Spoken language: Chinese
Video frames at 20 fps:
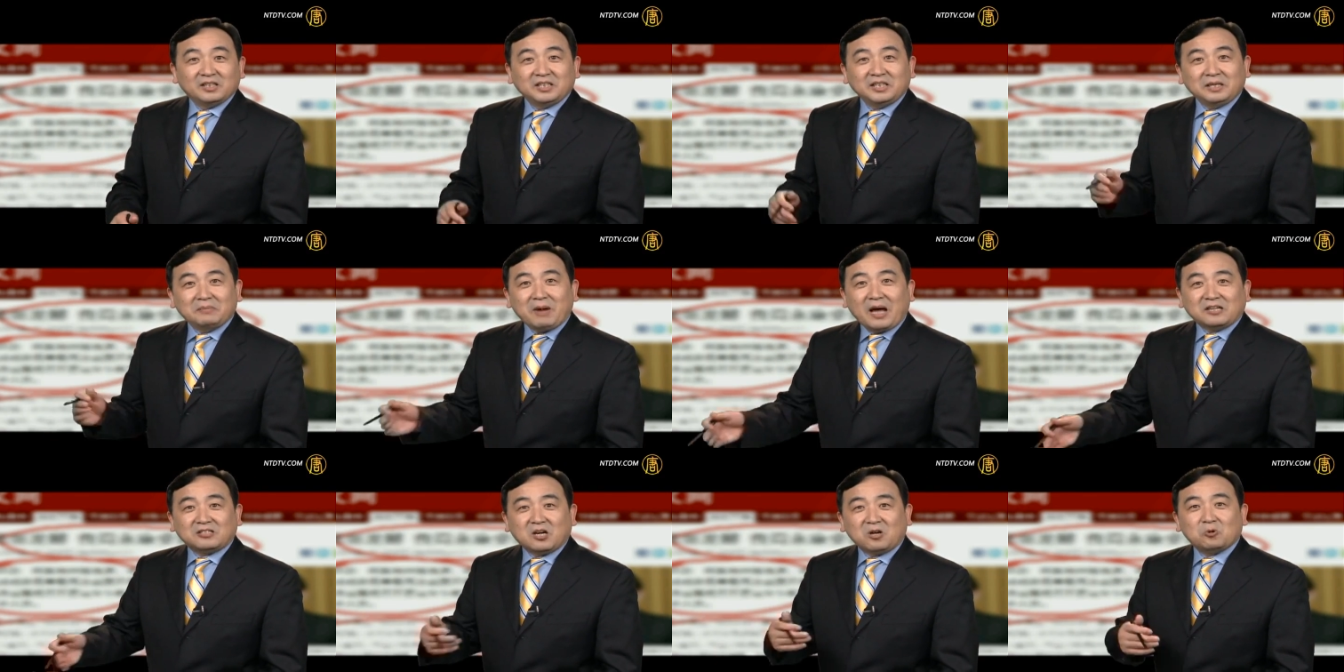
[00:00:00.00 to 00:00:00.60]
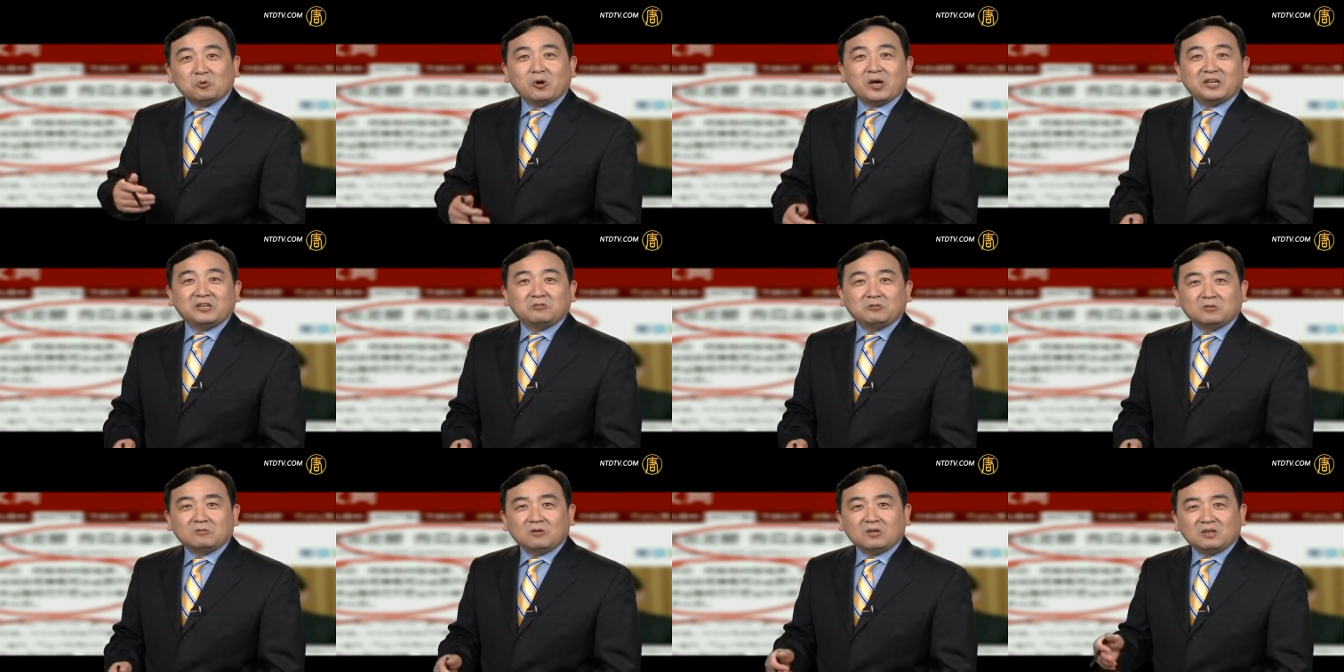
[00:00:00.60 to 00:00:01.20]
一马勺换一
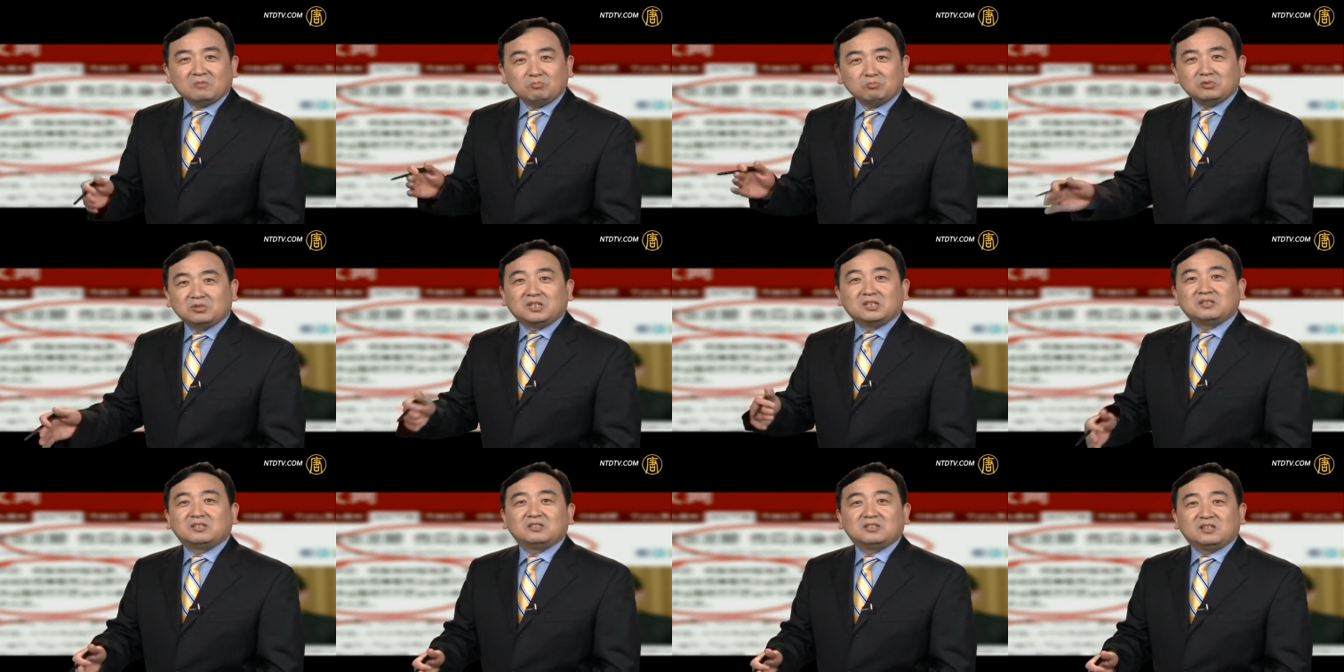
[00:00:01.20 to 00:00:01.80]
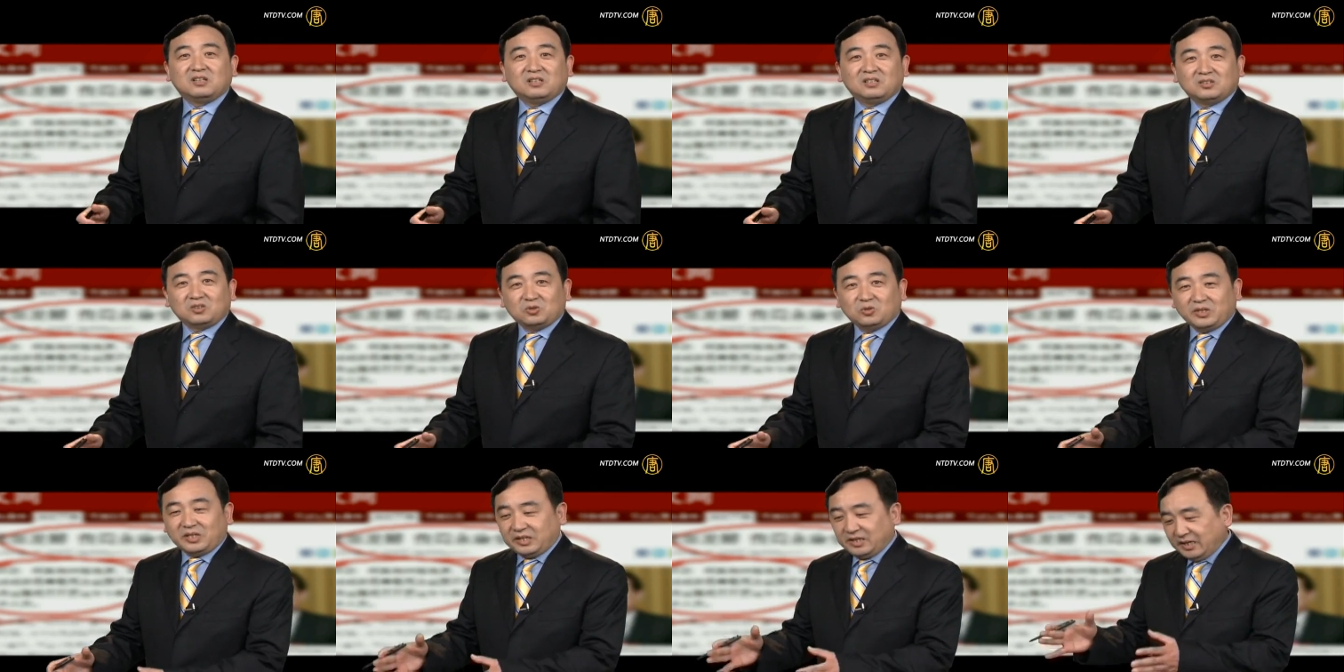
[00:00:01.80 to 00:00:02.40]
锅，不能喝。
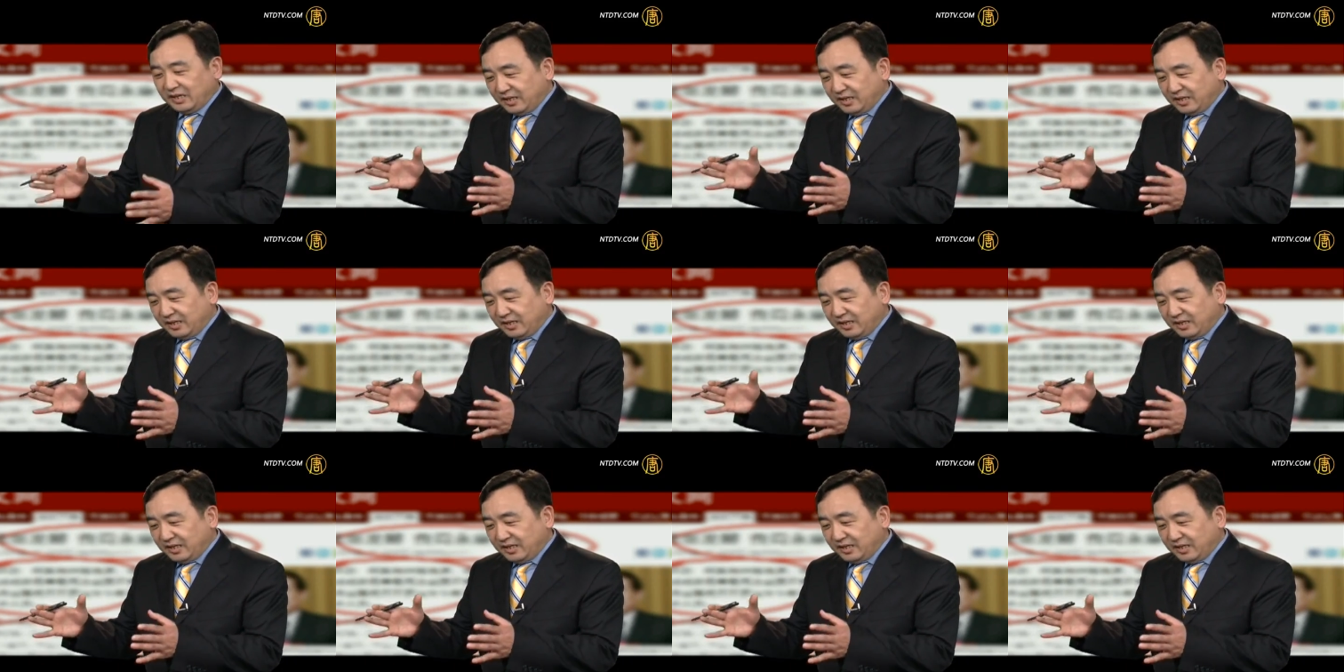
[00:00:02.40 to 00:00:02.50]
所以